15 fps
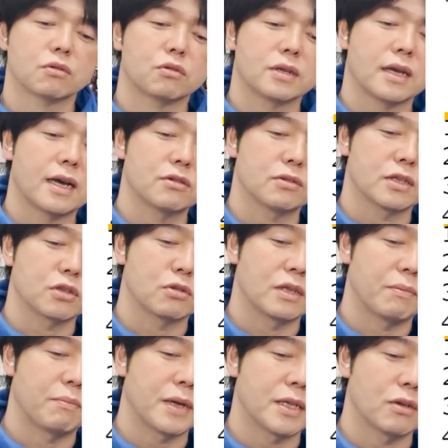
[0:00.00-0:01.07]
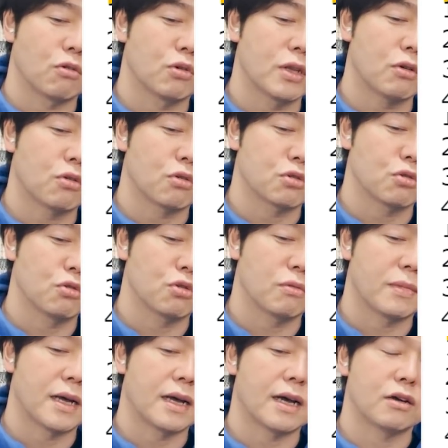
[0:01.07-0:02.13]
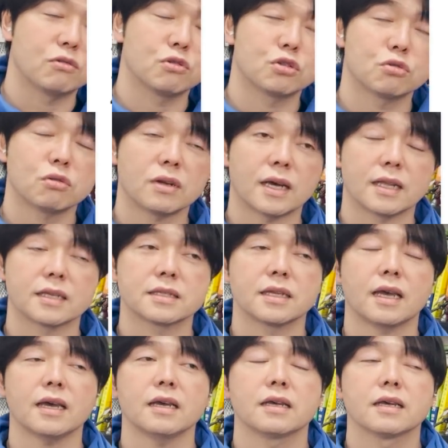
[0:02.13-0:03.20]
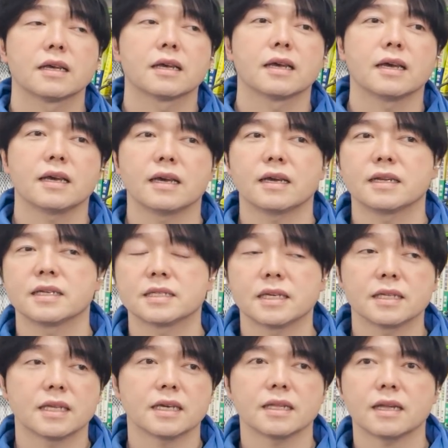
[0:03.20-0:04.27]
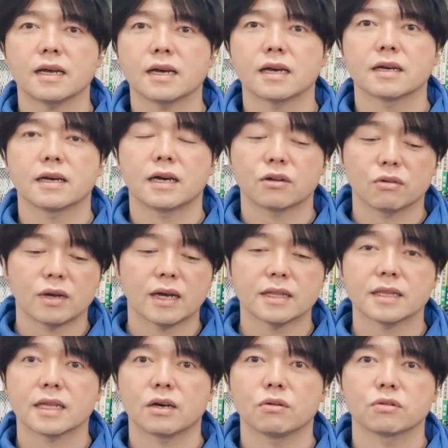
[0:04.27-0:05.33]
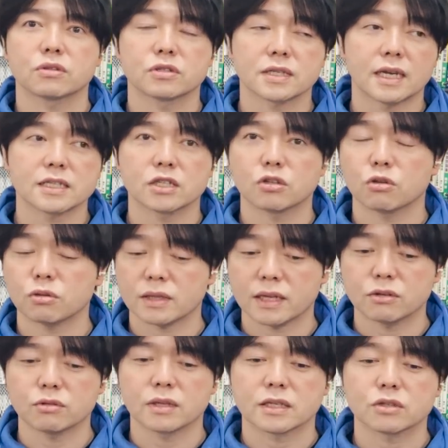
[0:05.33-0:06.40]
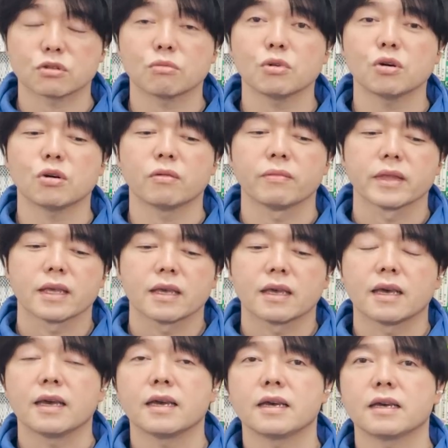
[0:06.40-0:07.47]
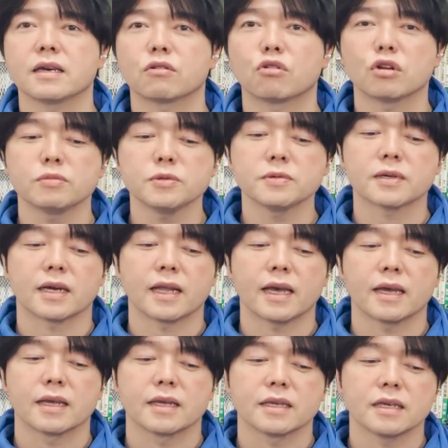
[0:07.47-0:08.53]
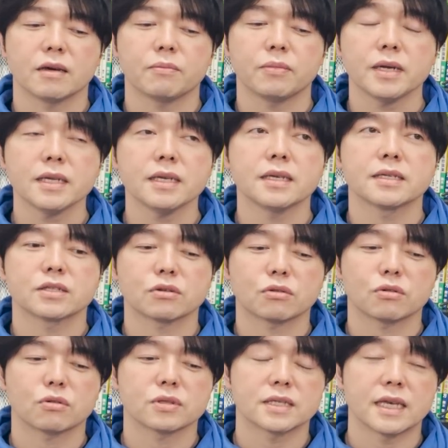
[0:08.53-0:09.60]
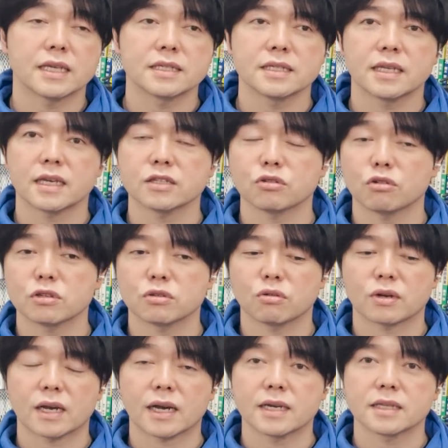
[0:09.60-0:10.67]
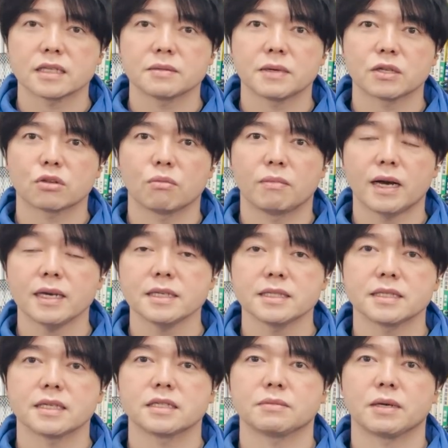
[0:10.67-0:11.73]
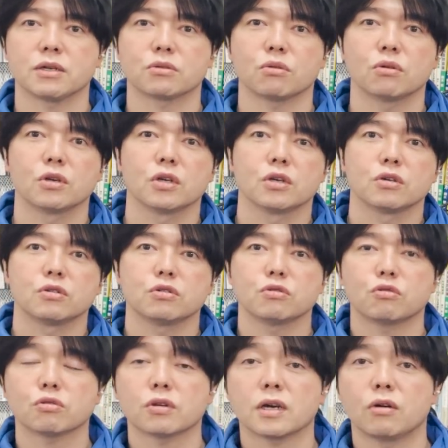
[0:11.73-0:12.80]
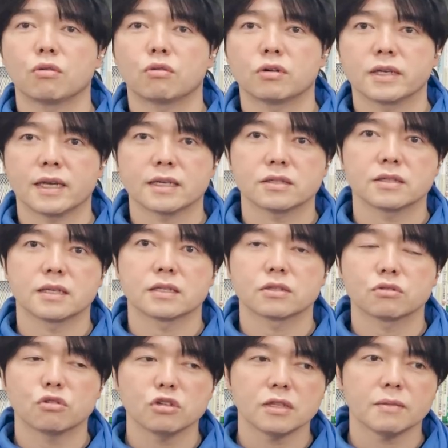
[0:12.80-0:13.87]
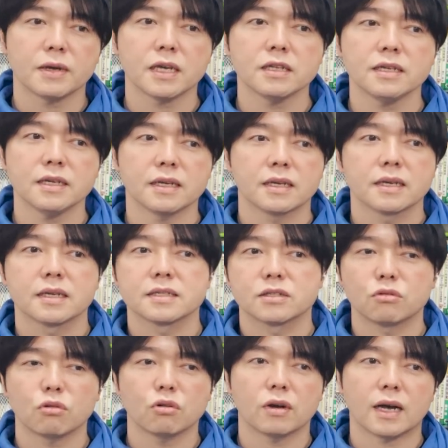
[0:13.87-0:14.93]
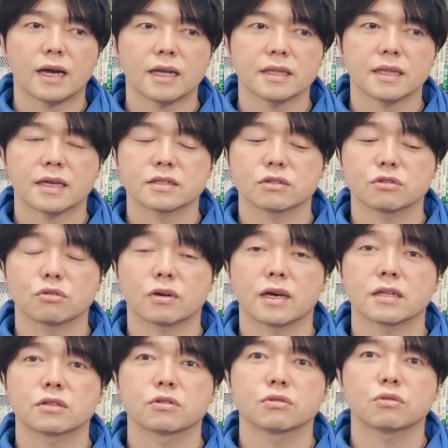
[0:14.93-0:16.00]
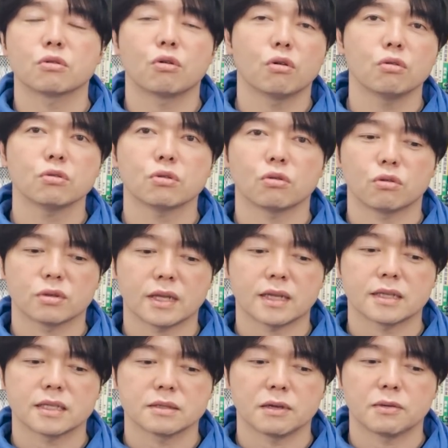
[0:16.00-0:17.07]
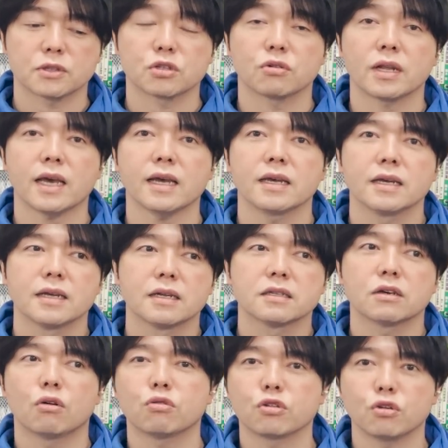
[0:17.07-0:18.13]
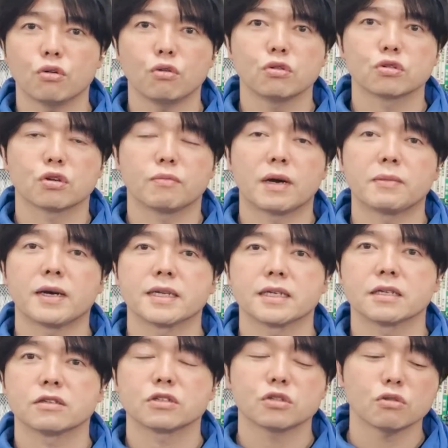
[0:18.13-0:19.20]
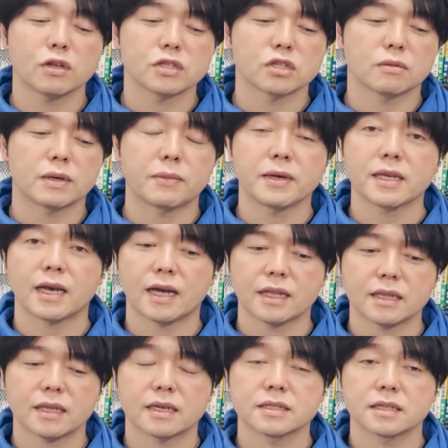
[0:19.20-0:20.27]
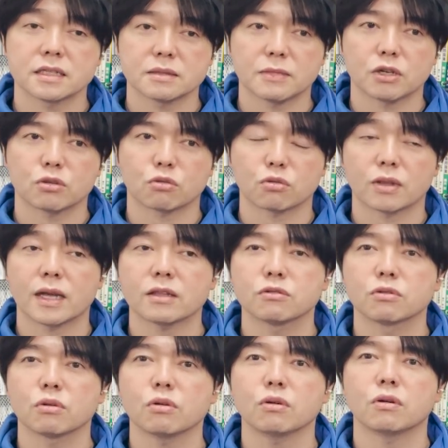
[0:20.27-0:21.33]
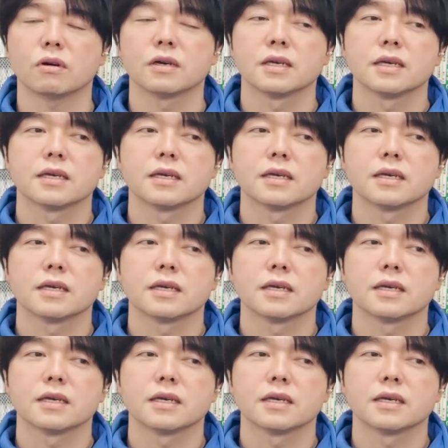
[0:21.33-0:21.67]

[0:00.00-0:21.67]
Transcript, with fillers: ところにあるんですけど、出っ張りに、おでこのちょうど、ま、あ後ろぐらいですね、えー、理性的なあの判断を司っているんですけども、えー、この部分がね、やっぱりその精神的ストレスを抱えてしまうと麻痺してしまうということが起こりやすいです。そういった場合に、どこが判断するのかっていうと本能になってしまいますよね。恐怖のままに、ストレスのままに判断してしまうということになると、